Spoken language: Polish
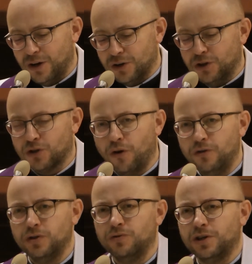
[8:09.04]
Czy
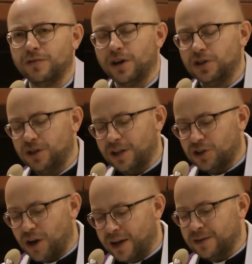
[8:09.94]
skończył się wreszcie
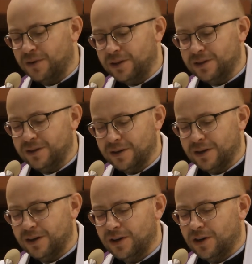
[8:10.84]
nasz adwent,
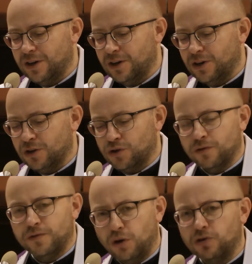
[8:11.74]
czy
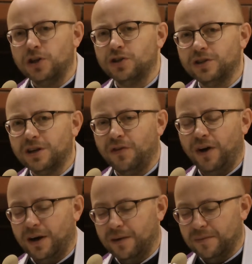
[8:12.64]
on wciąż jeszcze
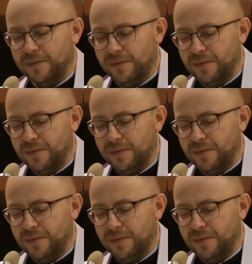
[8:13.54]
trwa?